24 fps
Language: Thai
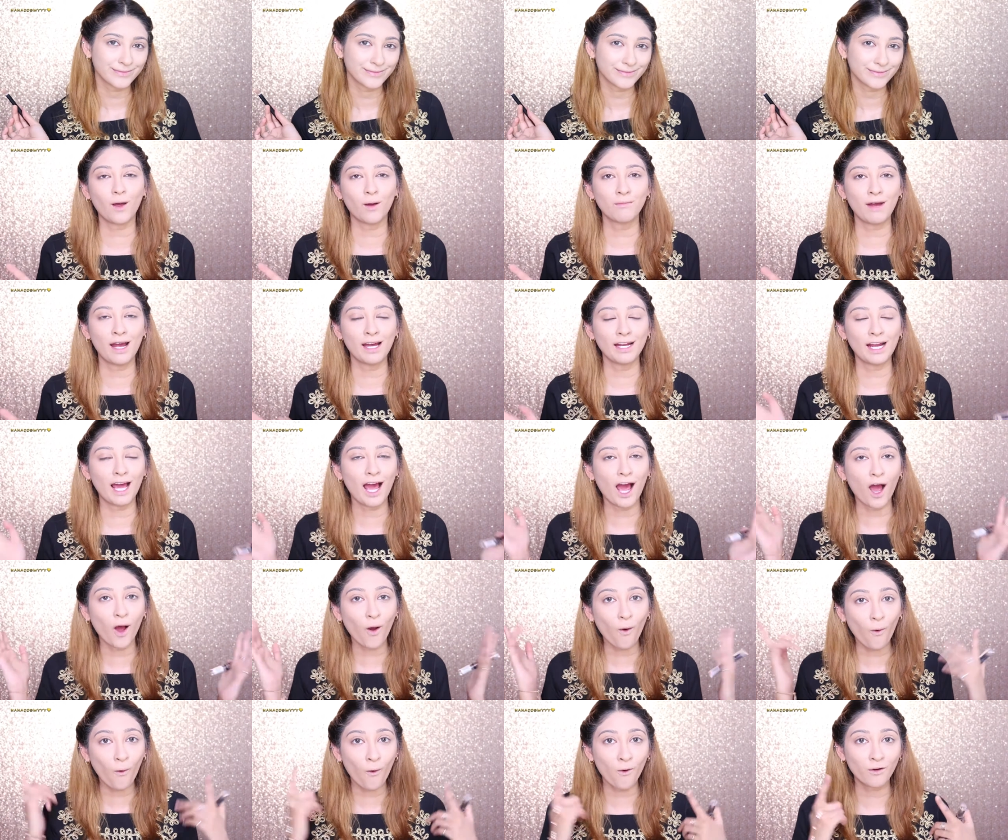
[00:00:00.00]
ต่อมานะ
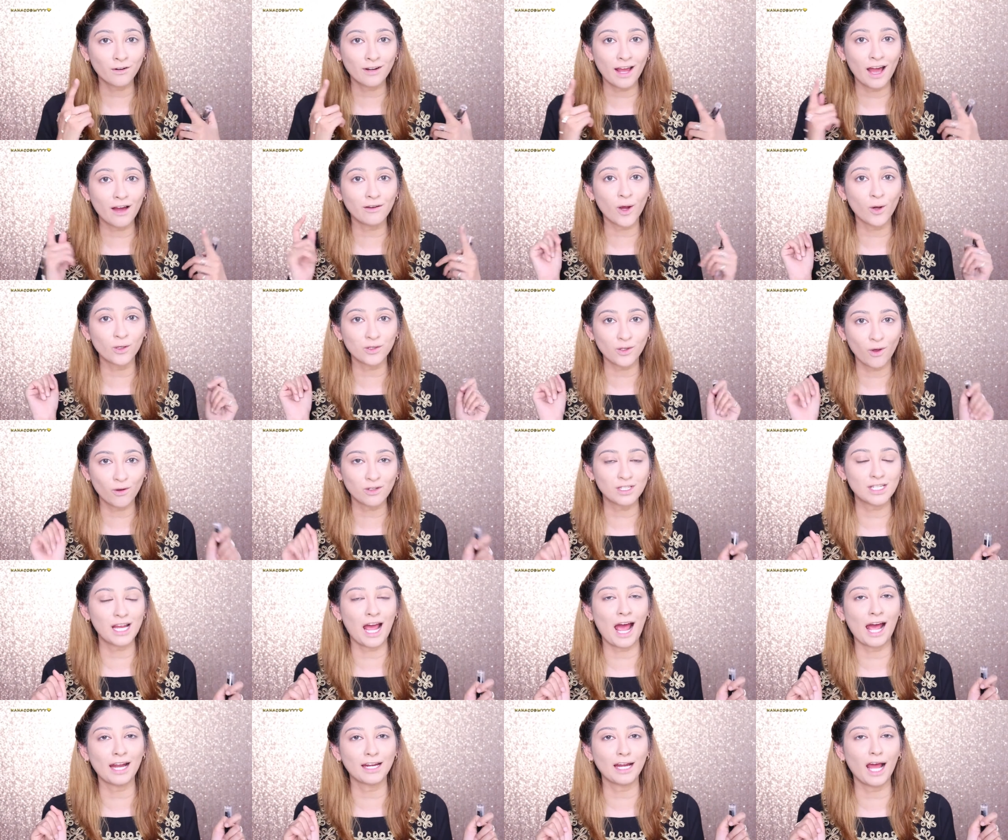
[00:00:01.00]
คะ โครงหน้าเราต้อง
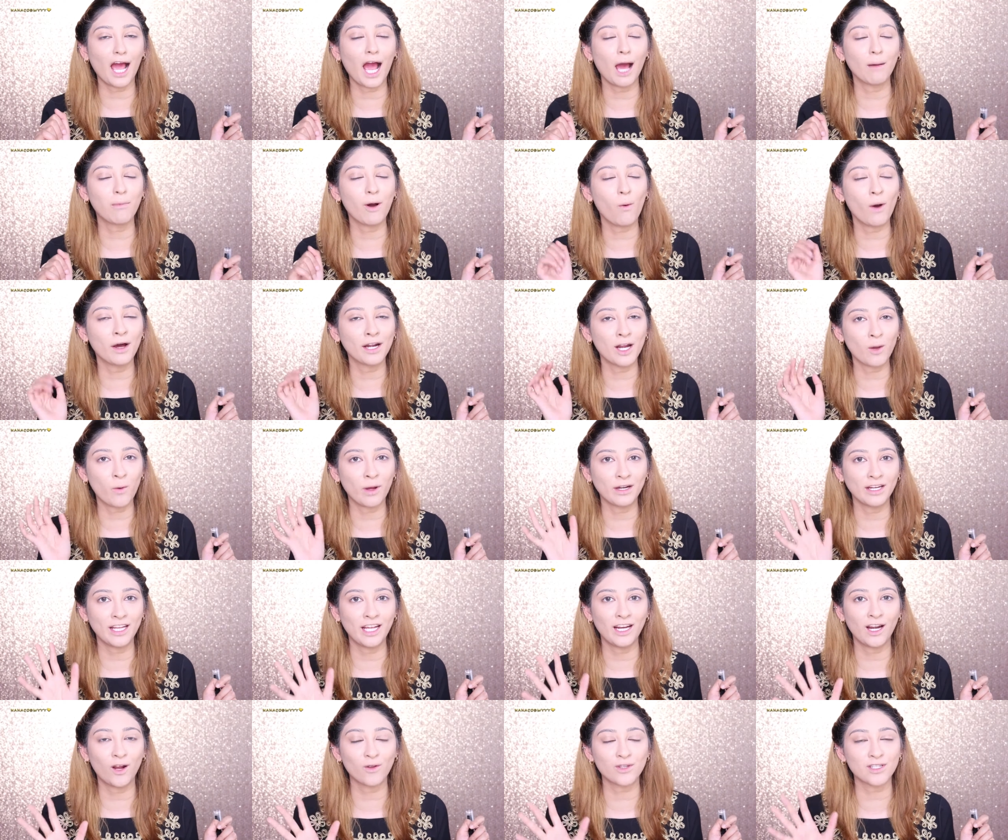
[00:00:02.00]
ชัดนะคะ เพราะว่าในวัน
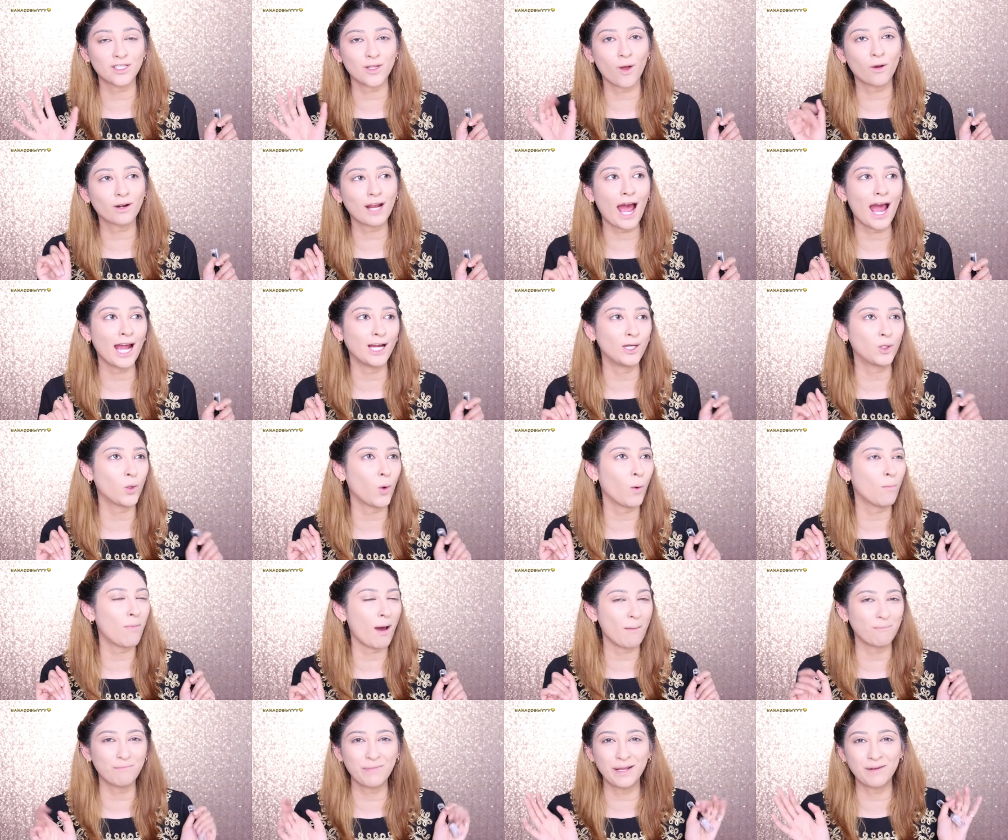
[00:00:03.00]
นี้เราจะต้องถ่ายรูป
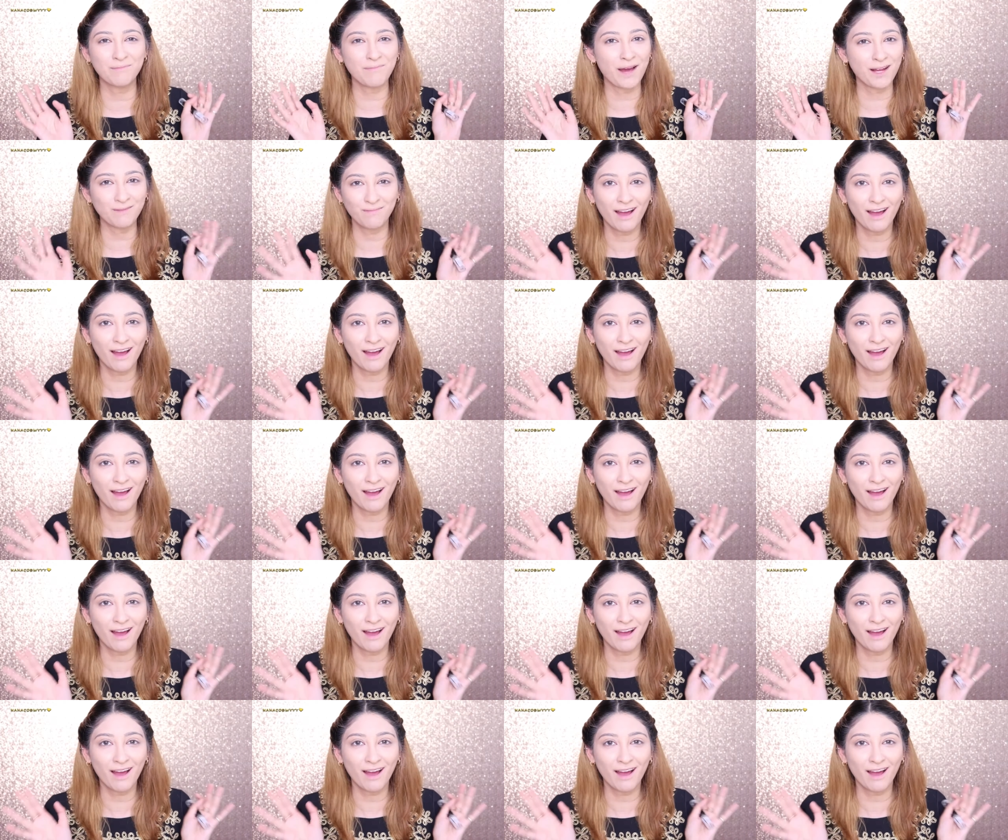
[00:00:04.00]
แบบเป็น